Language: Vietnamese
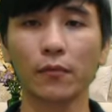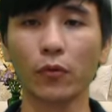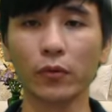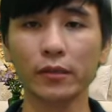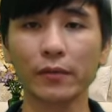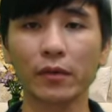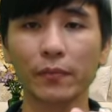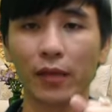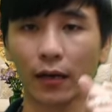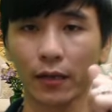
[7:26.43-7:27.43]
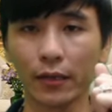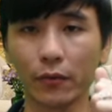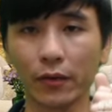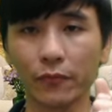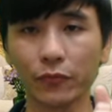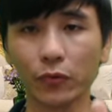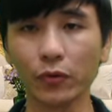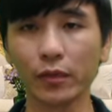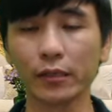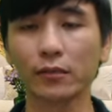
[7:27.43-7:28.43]
buổi xem clip thật là nhiều niềm
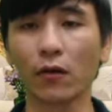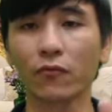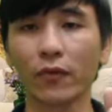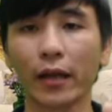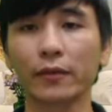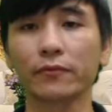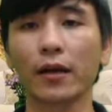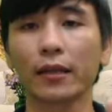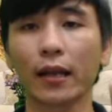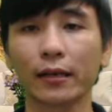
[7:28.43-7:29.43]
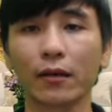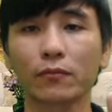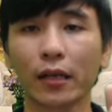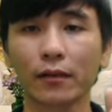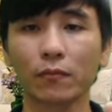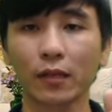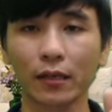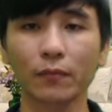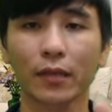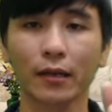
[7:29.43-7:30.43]
vui trọn vẹn và thành công thành công thành
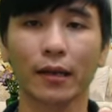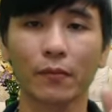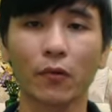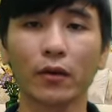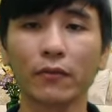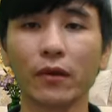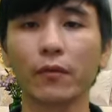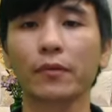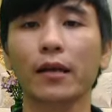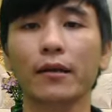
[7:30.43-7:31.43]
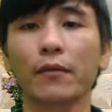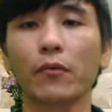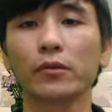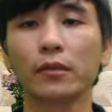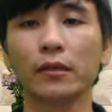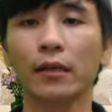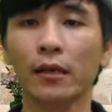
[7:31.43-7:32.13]
công tất cả mọi lĩnh vực tất cả mọi sự